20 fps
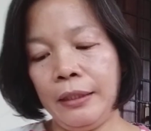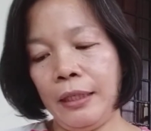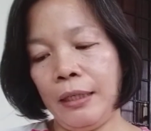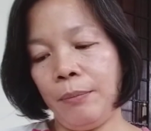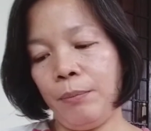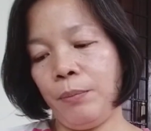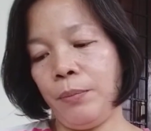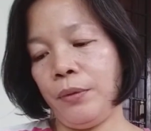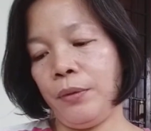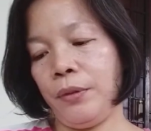
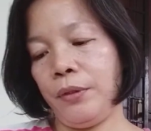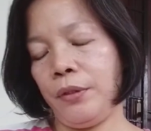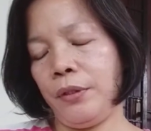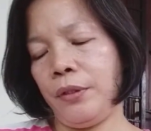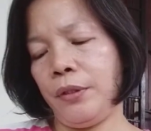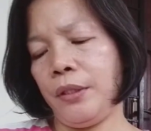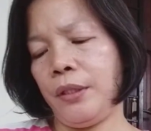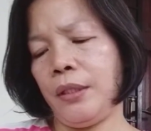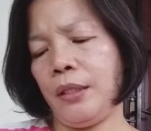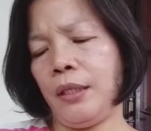
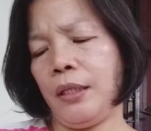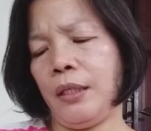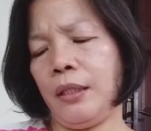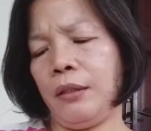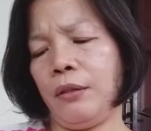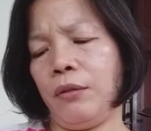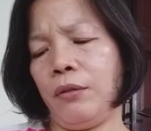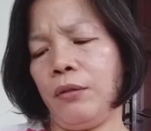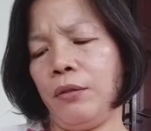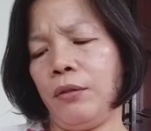Tapos,
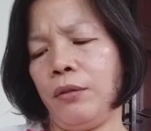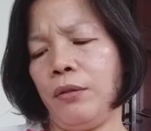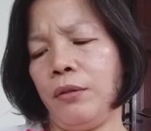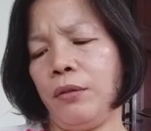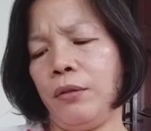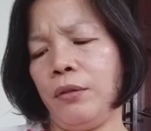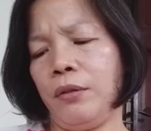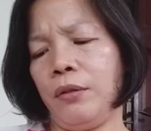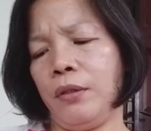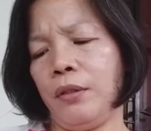ito,
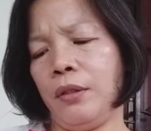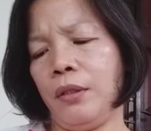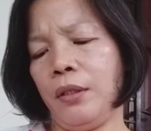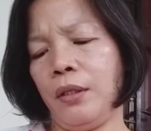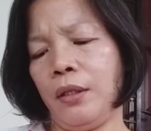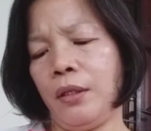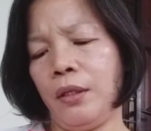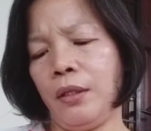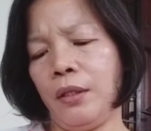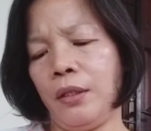
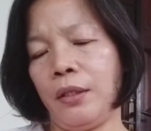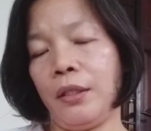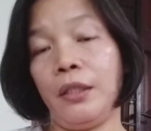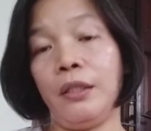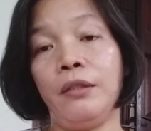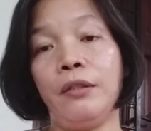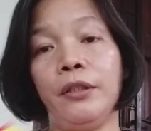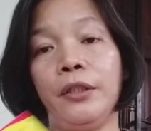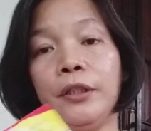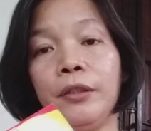
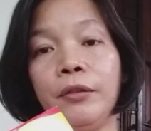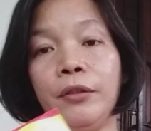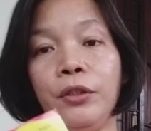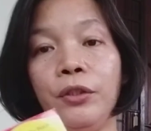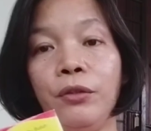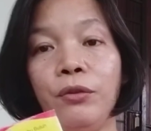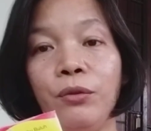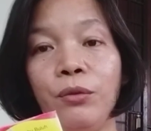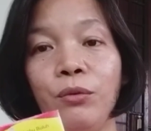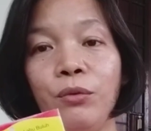Horigort.
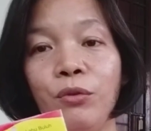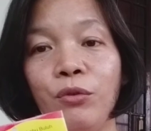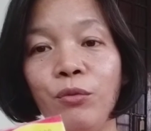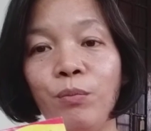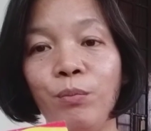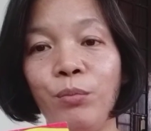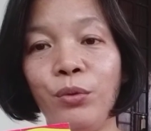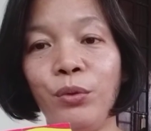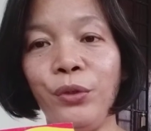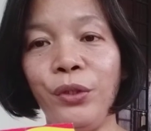Yung
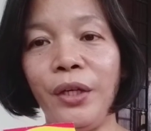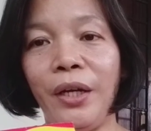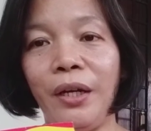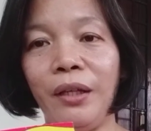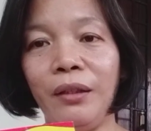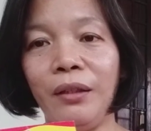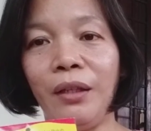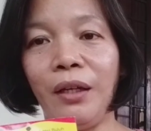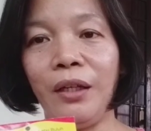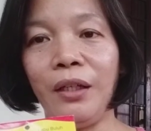opo
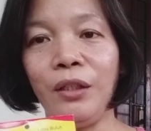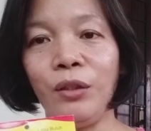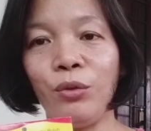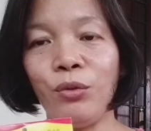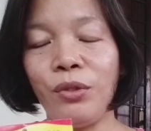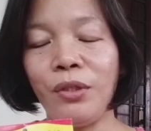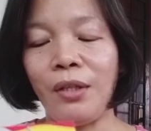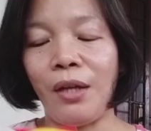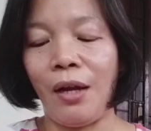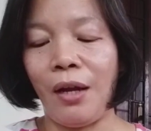yata ito
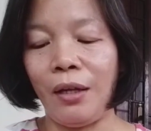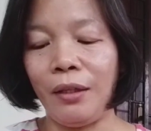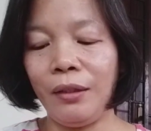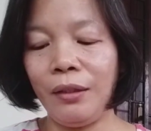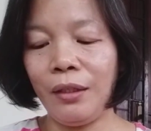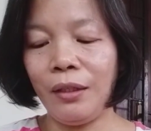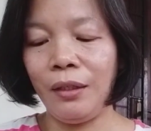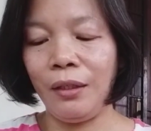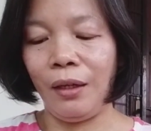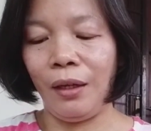sa
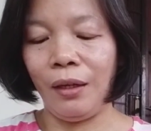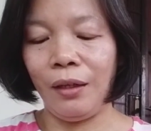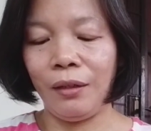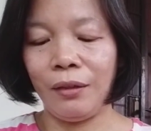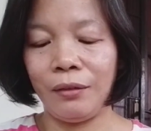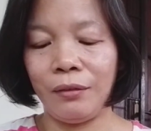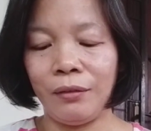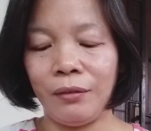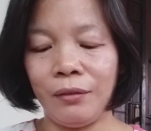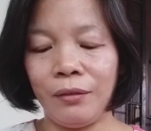atin eh.
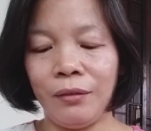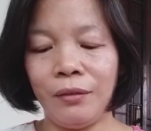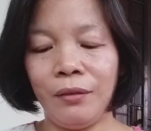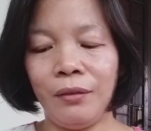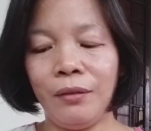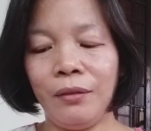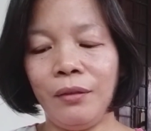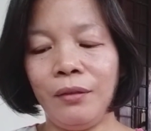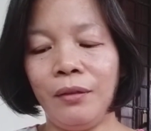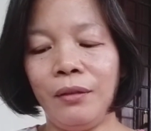
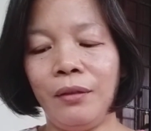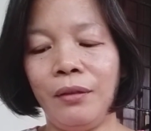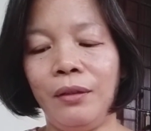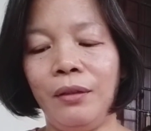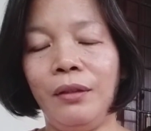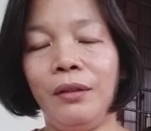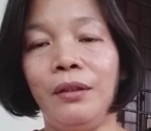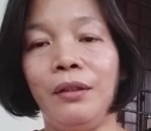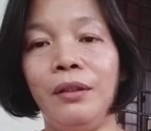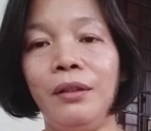
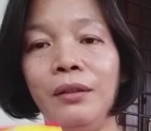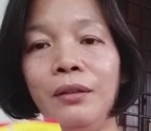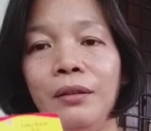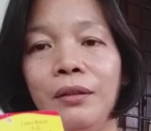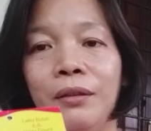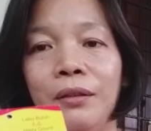Ayan.